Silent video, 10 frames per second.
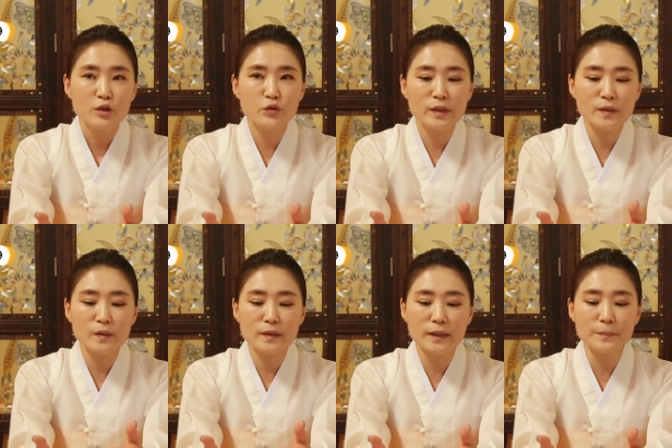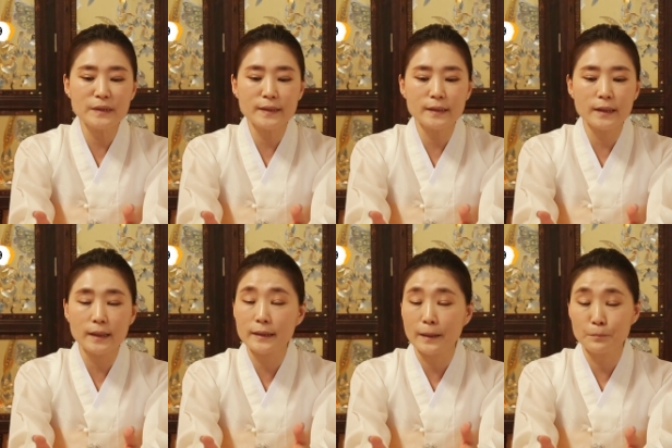중요한 건 이 삼재 때
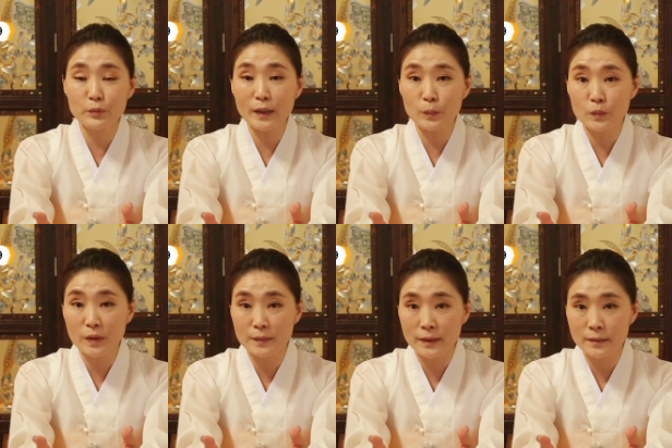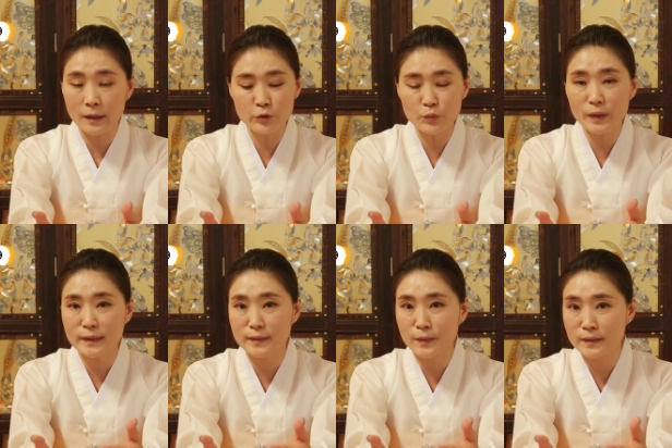다 나쁘다고는 할
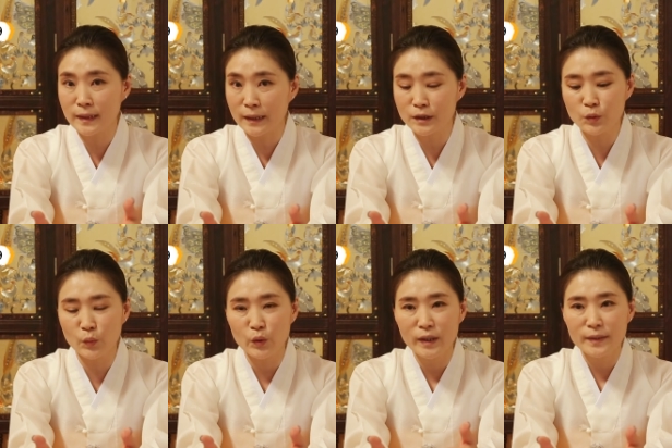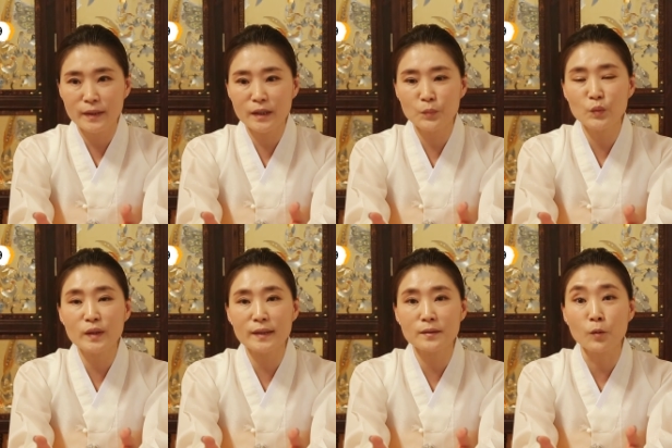수만 있는 거는 아니고 내가
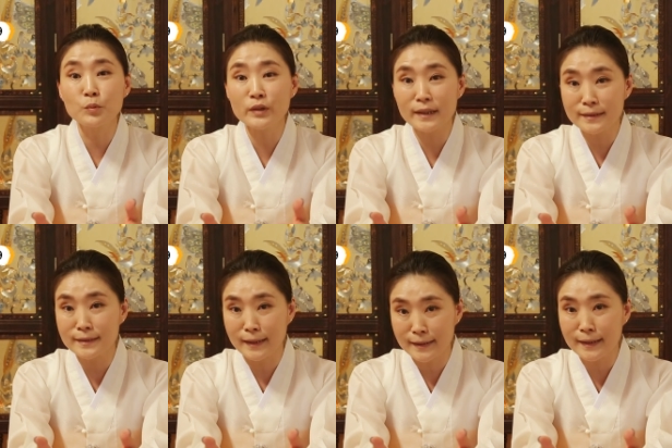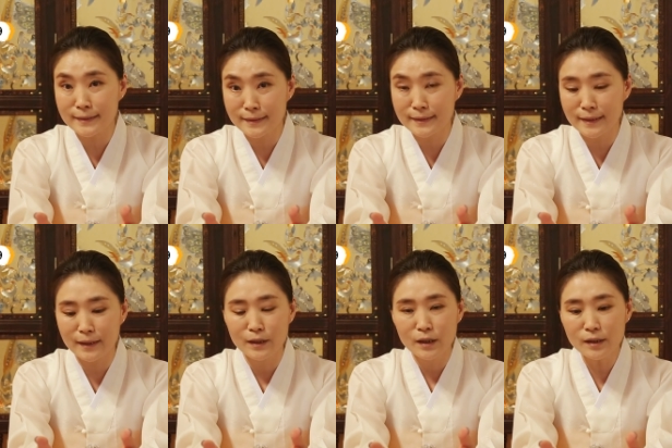뭔가를 업그레이드
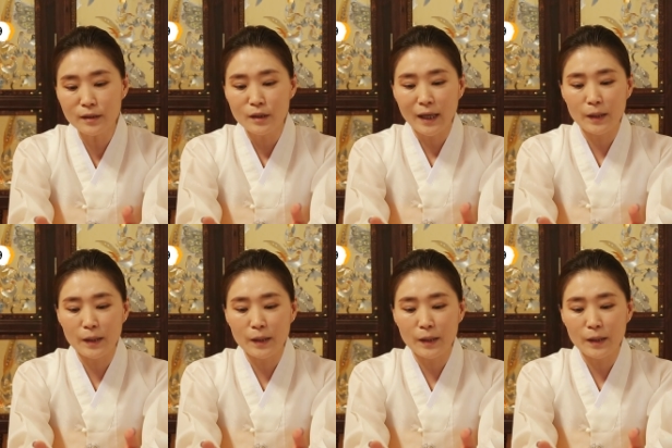된다든지 어? 음.